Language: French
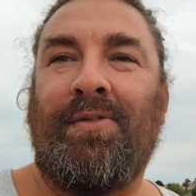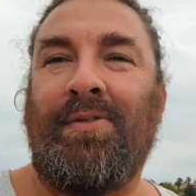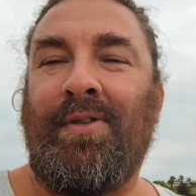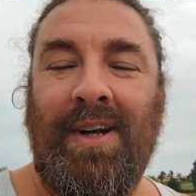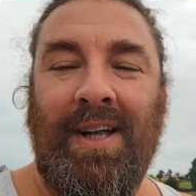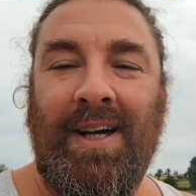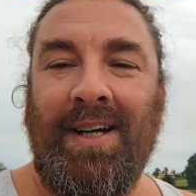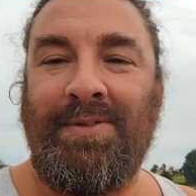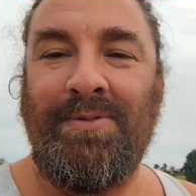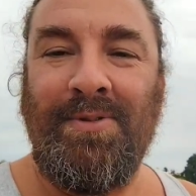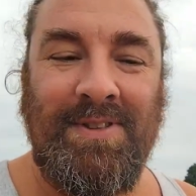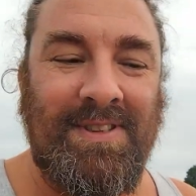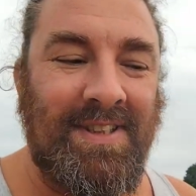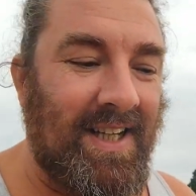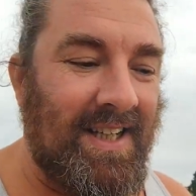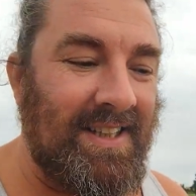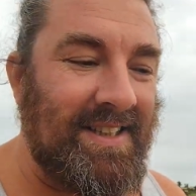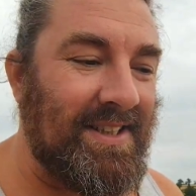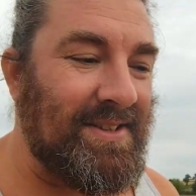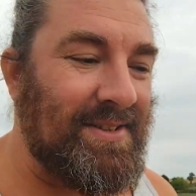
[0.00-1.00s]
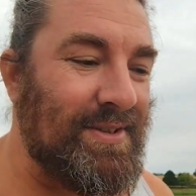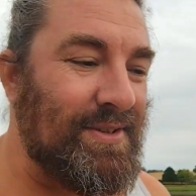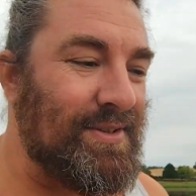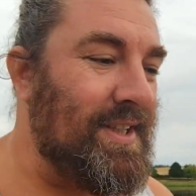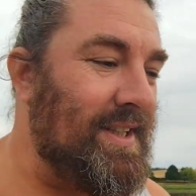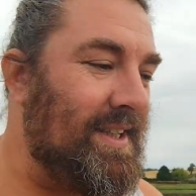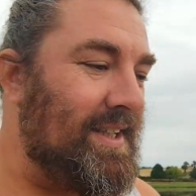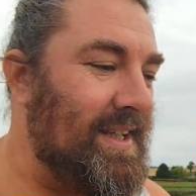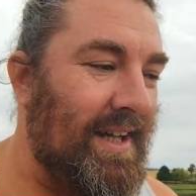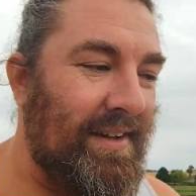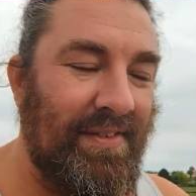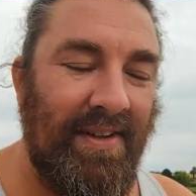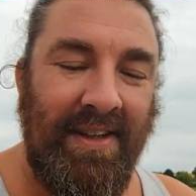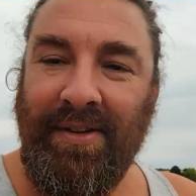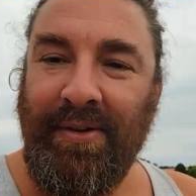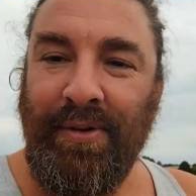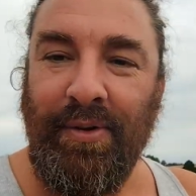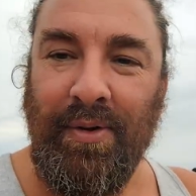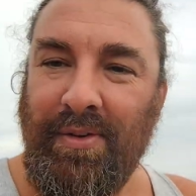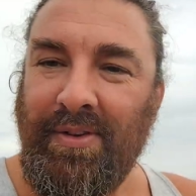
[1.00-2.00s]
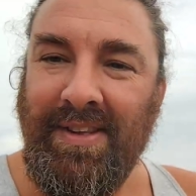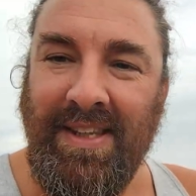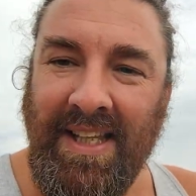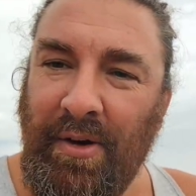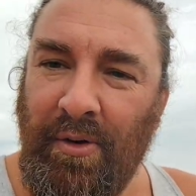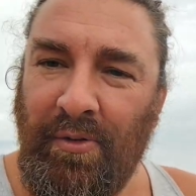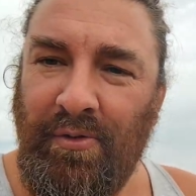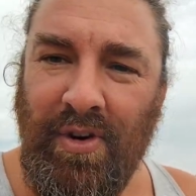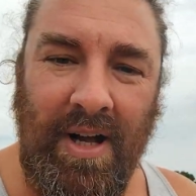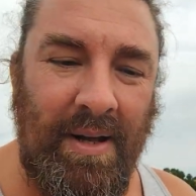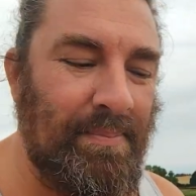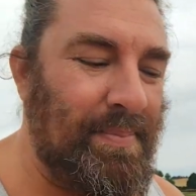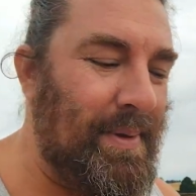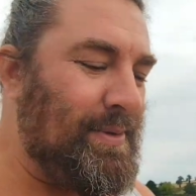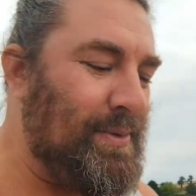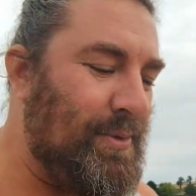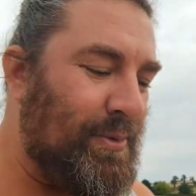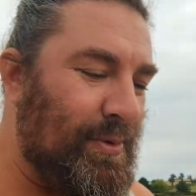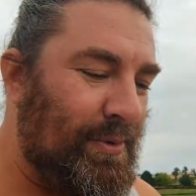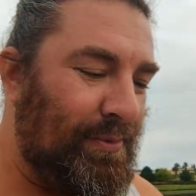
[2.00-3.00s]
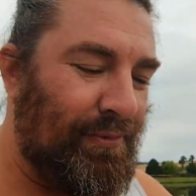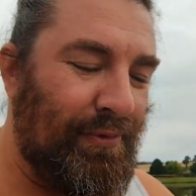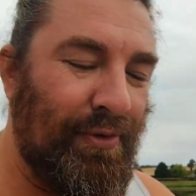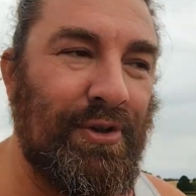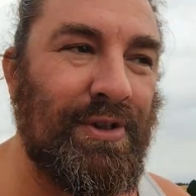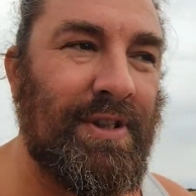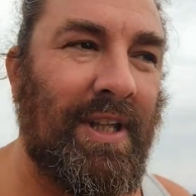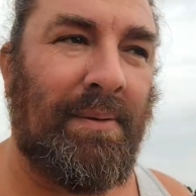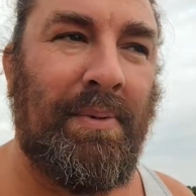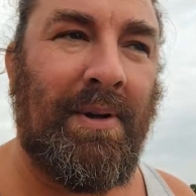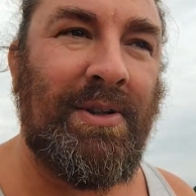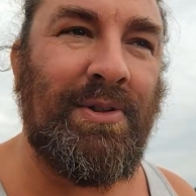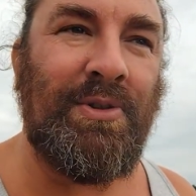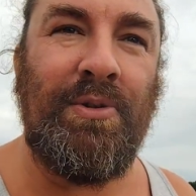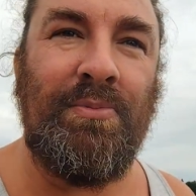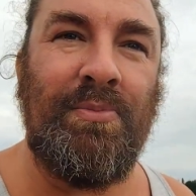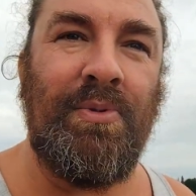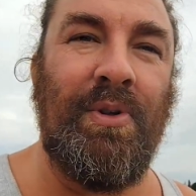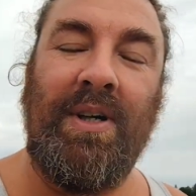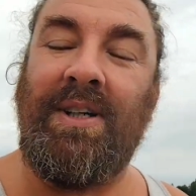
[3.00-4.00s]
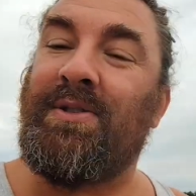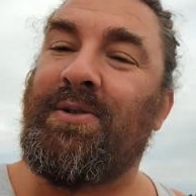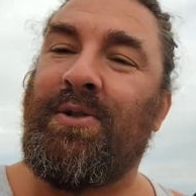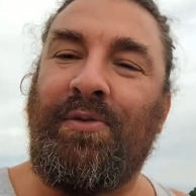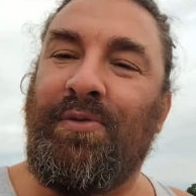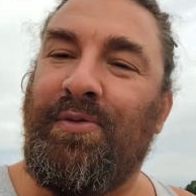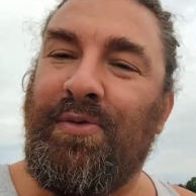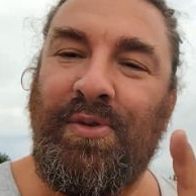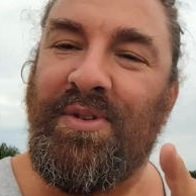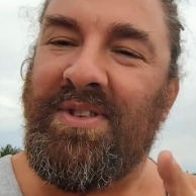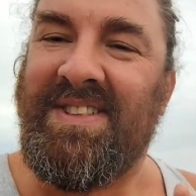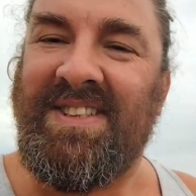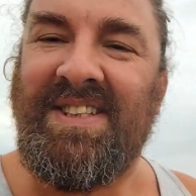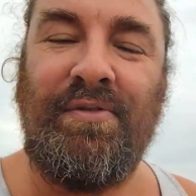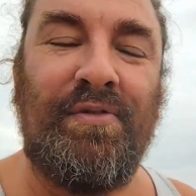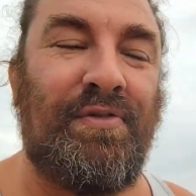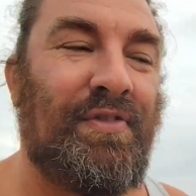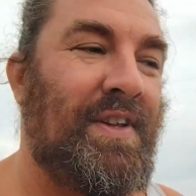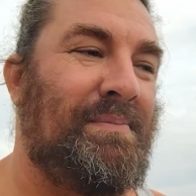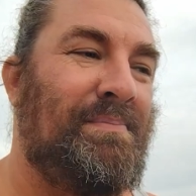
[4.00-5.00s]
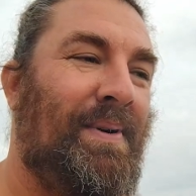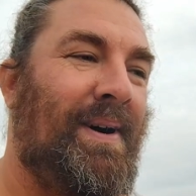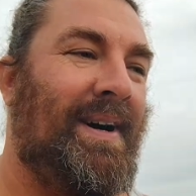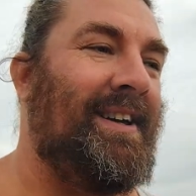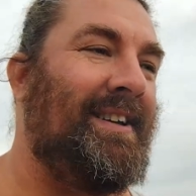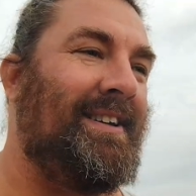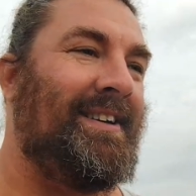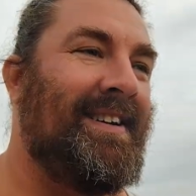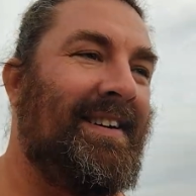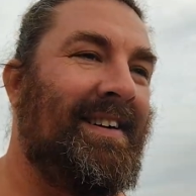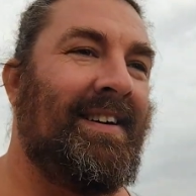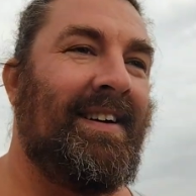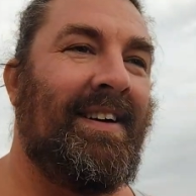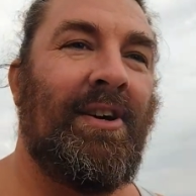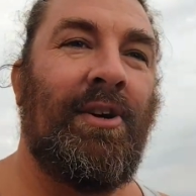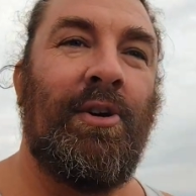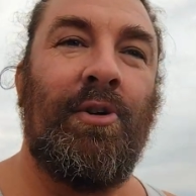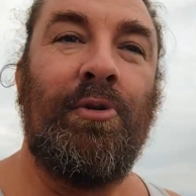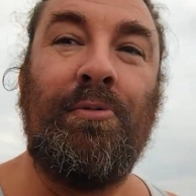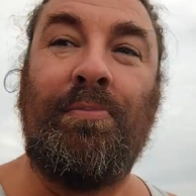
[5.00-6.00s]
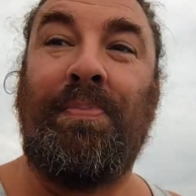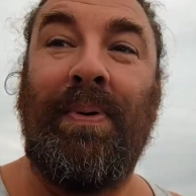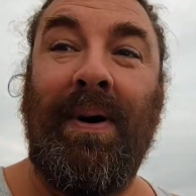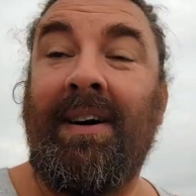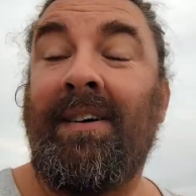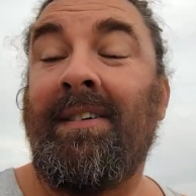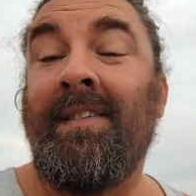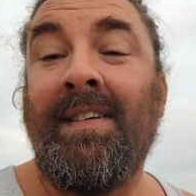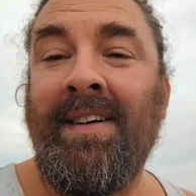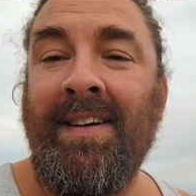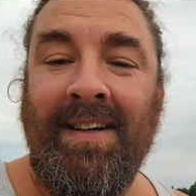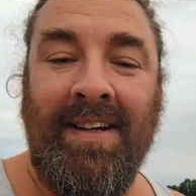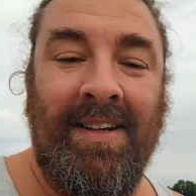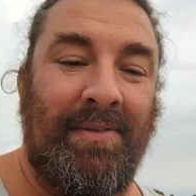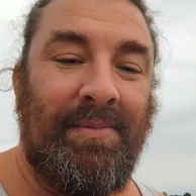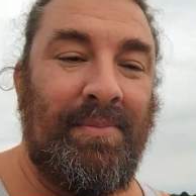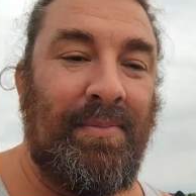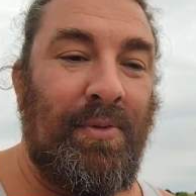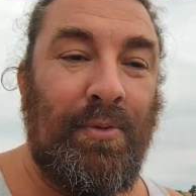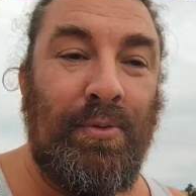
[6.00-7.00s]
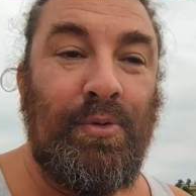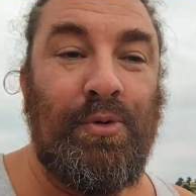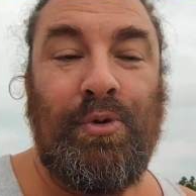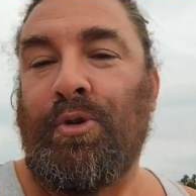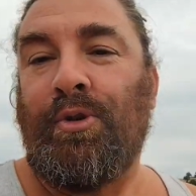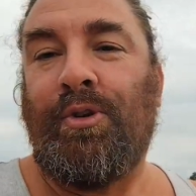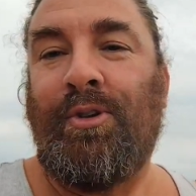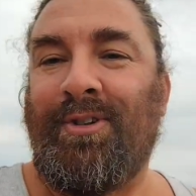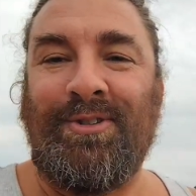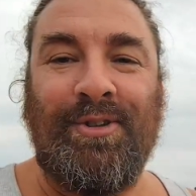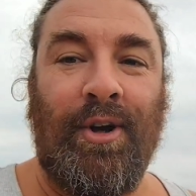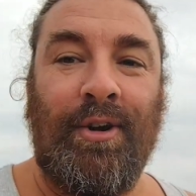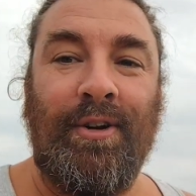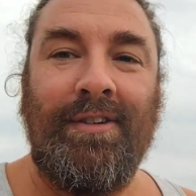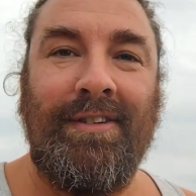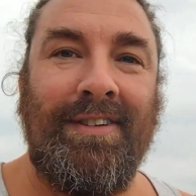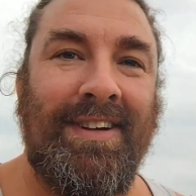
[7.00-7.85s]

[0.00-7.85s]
Voilà, tout ça, des avec euh, dès qu'on voit un panneau, faut que je tape un jeu de mots. Est-ce que vous aussi vous faites pareil ou pas Ou je suis le seul